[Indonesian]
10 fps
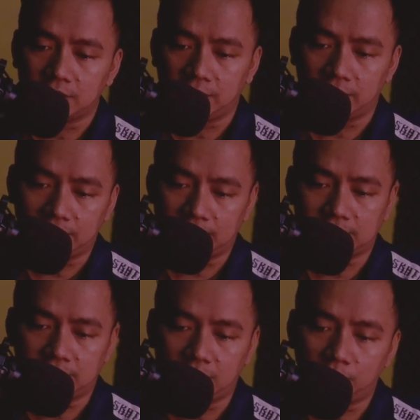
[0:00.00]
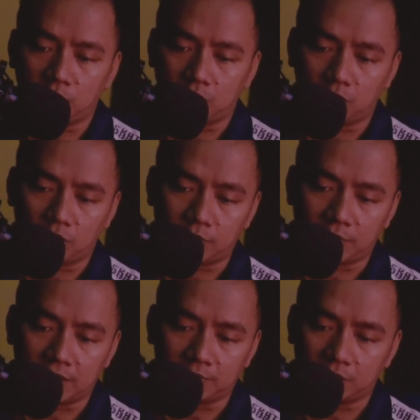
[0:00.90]
Niatnya saya mau keluar
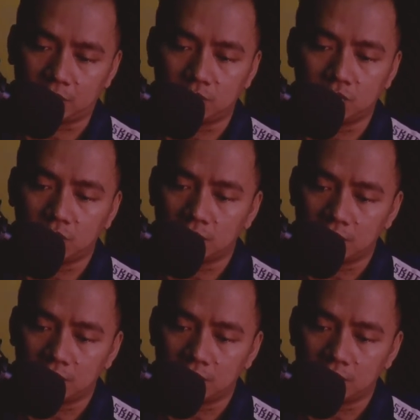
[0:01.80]
malam itu,